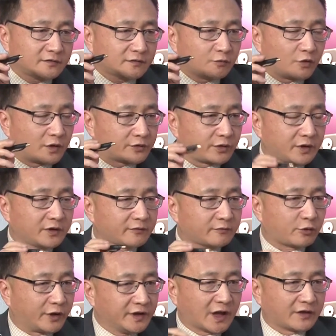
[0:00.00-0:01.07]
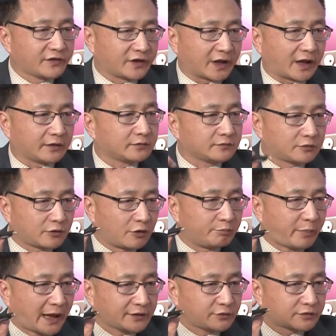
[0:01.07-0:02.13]
我觉得回想起来，恐
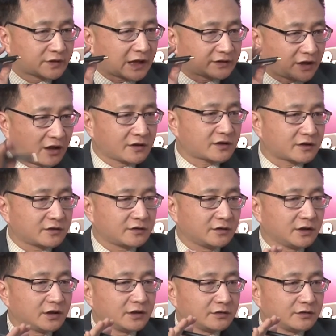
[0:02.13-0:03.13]
怕就是他当时